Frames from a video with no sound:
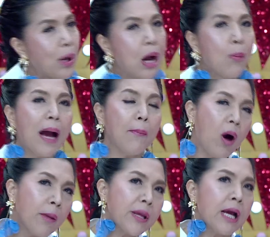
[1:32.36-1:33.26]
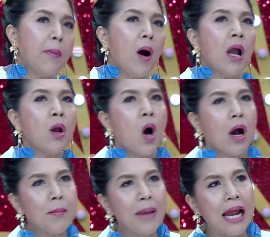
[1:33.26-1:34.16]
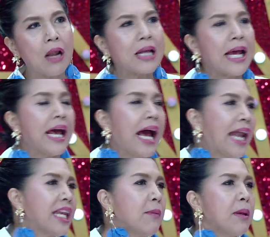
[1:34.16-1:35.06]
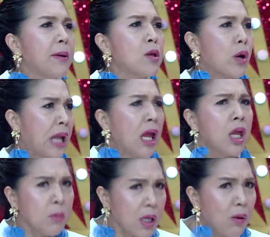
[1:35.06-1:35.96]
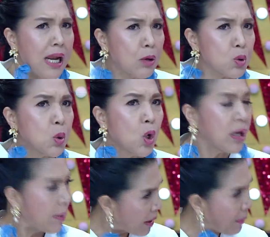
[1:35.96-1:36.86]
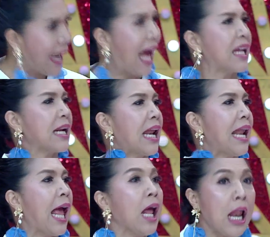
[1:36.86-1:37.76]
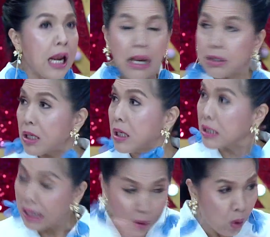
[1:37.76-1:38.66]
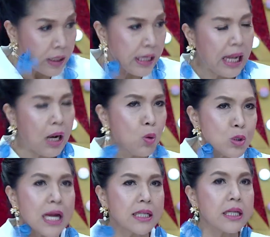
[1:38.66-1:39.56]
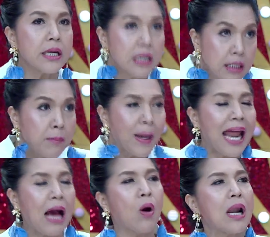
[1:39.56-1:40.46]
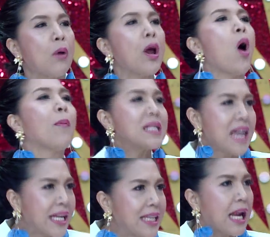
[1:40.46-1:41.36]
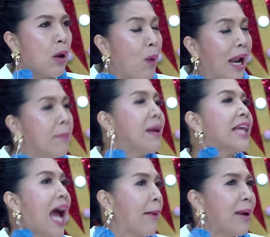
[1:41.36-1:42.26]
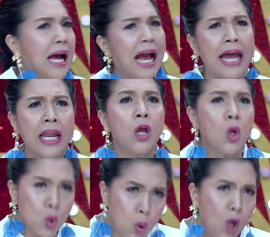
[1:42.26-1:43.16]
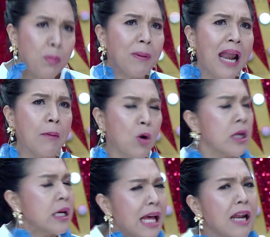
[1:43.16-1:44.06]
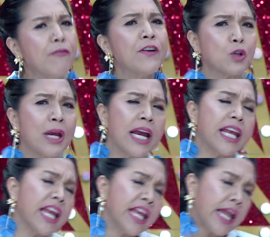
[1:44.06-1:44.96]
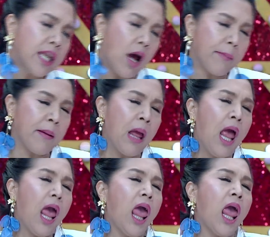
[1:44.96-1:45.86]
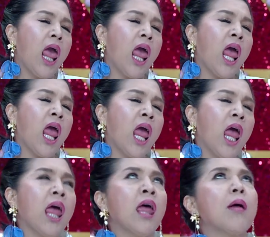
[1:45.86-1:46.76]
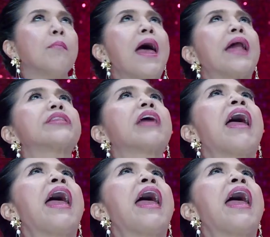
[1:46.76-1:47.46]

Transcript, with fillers: ว่าเราพักผ่อนเพียงพอเราออกกำลังเราทานอาหารดีมีประโยชน์นะพี่ว่าเราทุกคนมีพลังทั้งนั้นแหละแล้วถ้าเกิดแต่ละคนเนี่ยนะเรารู้จักที่จะดึงพลังของเราออกมาใช้ในแต่ละวันแล้วบริหารพลังงานนะทุกคนมีพลังหมดถ้าเราฝึกตัวเองให้ขี้เกียจนอนแบบแฮ่แบบแย่